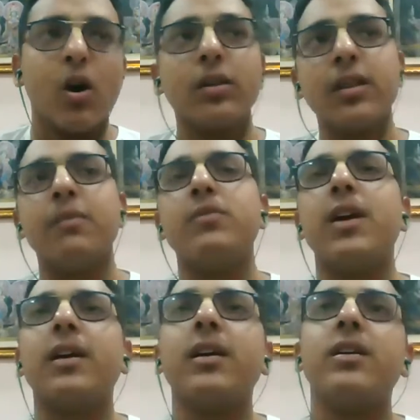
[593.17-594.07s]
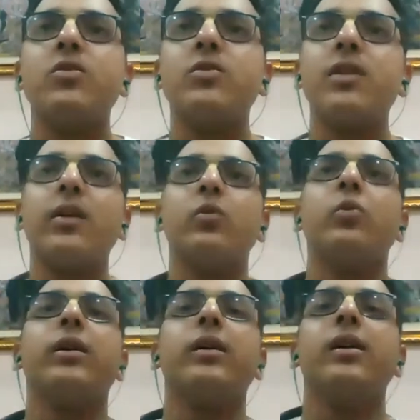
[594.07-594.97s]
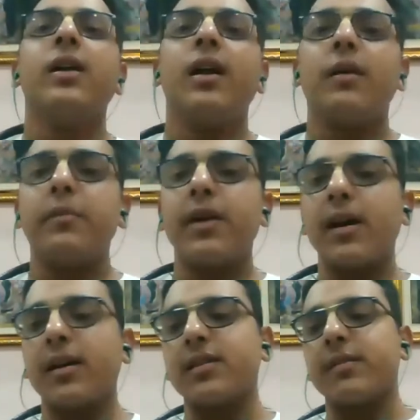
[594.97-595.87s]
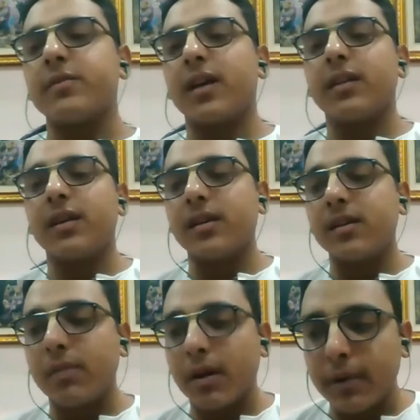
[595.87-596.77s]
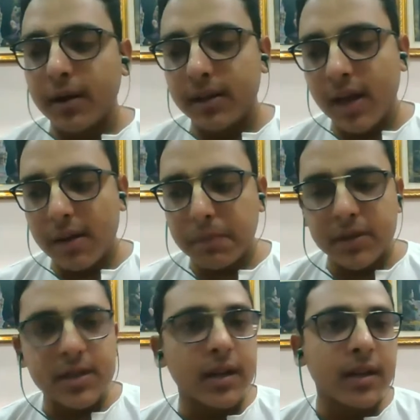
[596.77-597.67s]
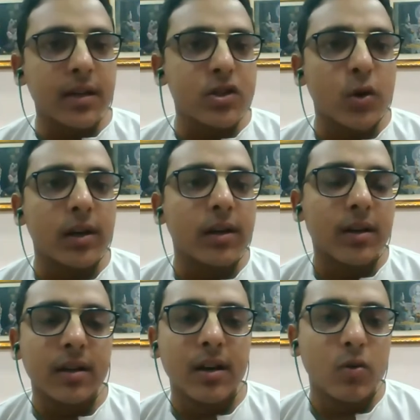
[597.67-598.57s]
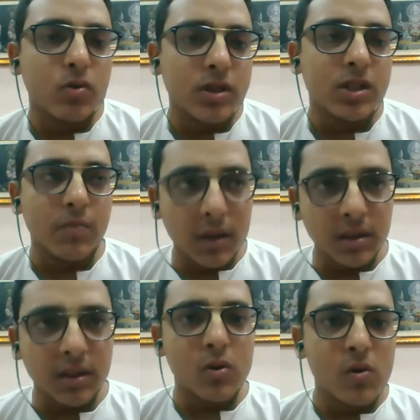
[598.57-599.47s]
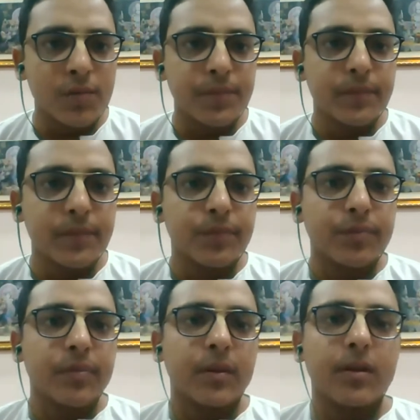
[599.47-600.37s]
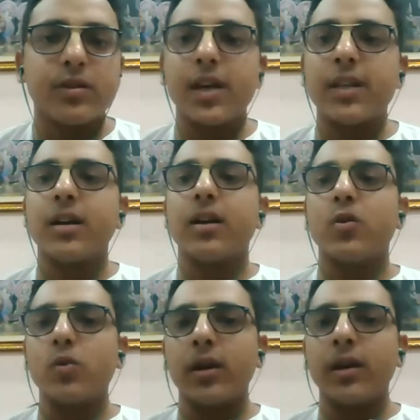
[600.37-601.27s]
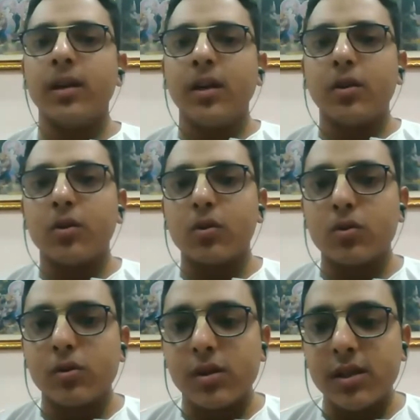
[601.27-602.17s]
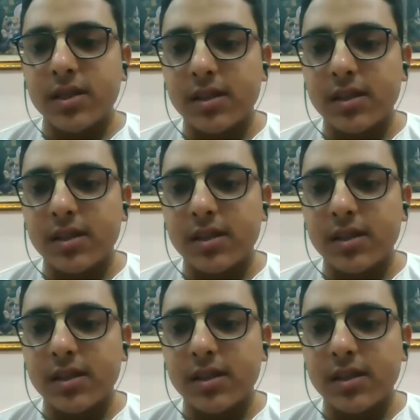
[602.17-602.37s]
और तब जाके जो साधु है हमें आके समझाते हैं कि बाबा यहाँ पे ज़्यादा इंजॉय करने का कोशिश मत करो ज़्यादा करोगे तो इस